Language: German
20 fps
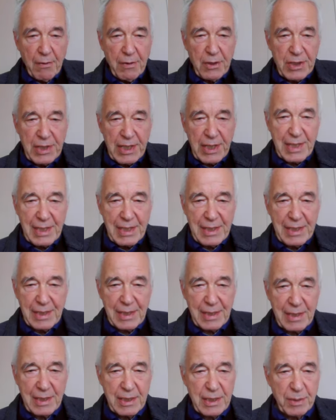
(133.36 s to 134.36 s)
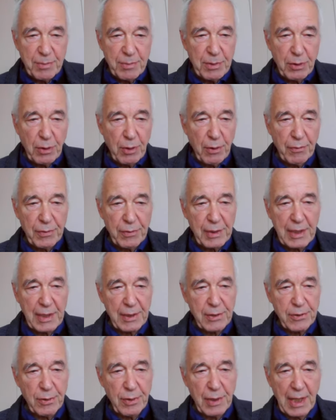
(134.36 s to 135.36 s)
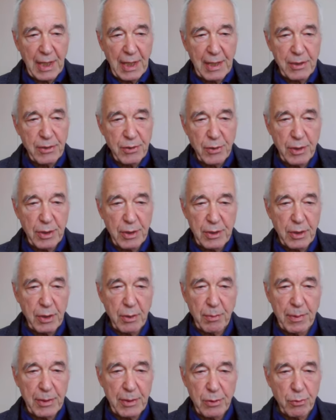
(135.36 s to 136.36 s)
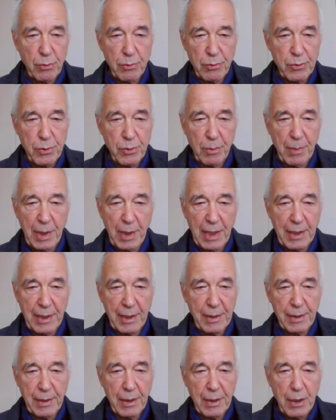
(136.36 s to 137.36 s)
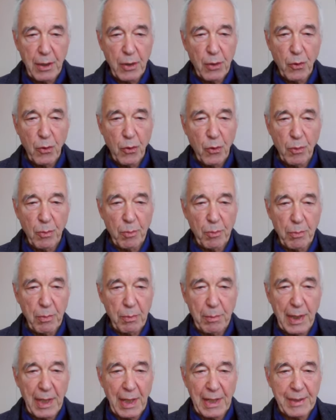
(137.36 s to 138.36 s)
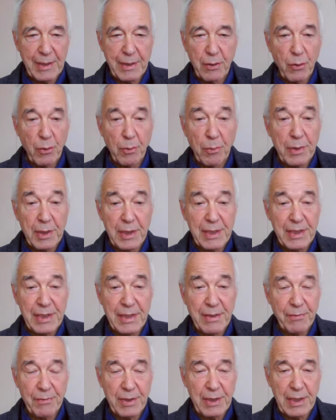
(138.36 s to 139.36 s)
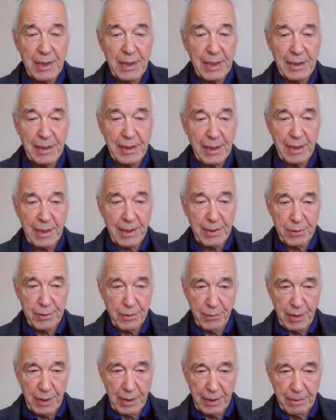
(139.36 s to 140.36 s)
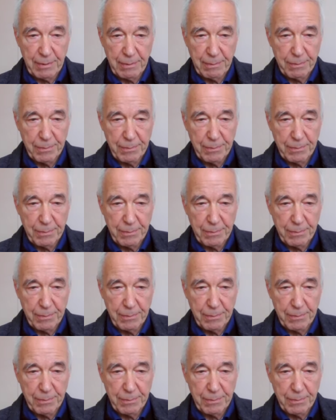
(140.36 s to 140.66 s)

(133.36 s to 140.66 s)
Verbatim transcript: Verständlich, dass die Betroffenen dazu neigen, solche Situationen zu meigern, um meiden, um nicht wieder getriggert zu werden.